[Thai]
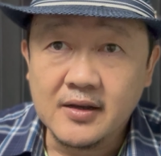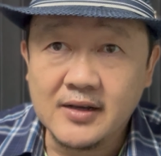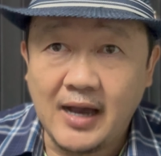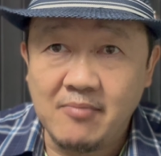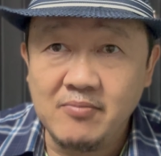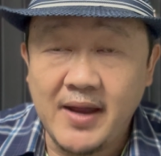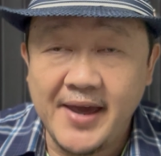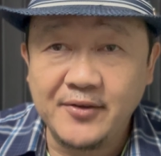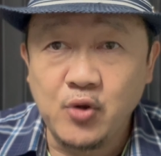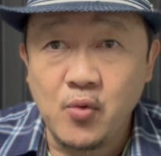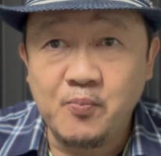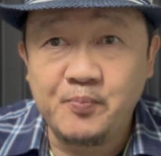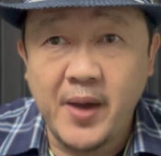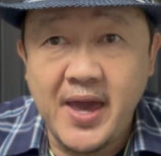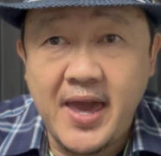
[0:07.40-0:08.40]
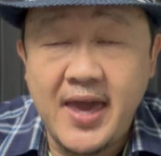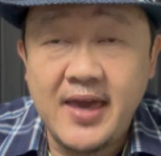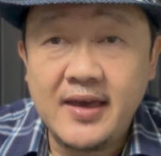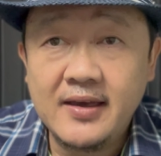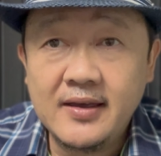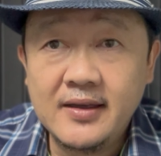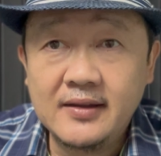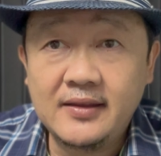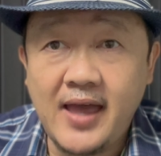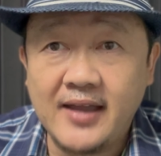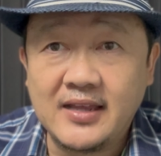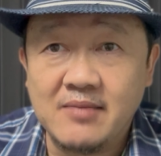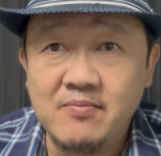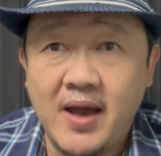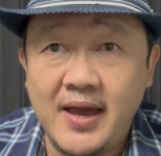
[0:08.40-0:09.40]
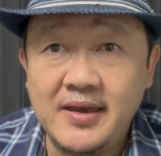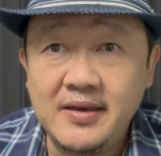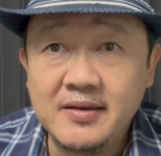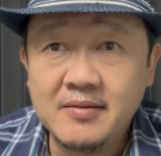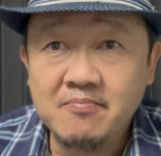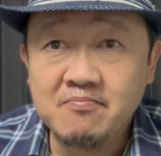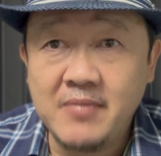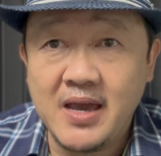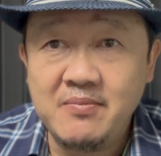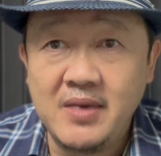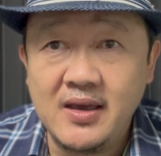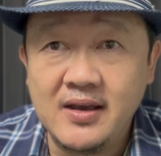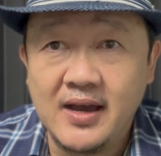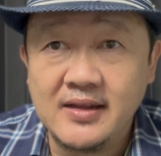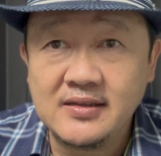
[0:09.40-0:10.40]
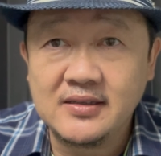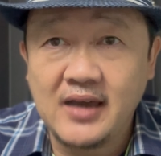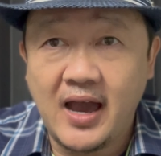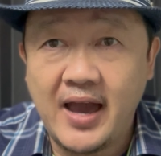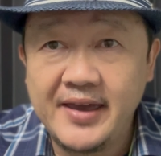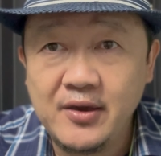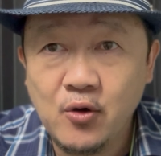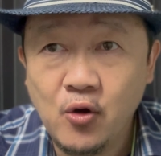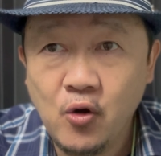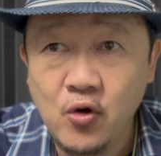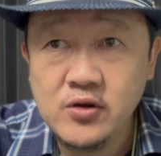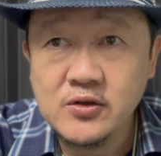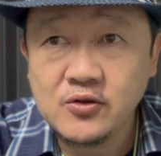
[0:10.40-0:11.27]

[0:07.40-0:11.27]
กำไรทุกปี แต่ทำไมไม่มีเงินจ่าย หุ้น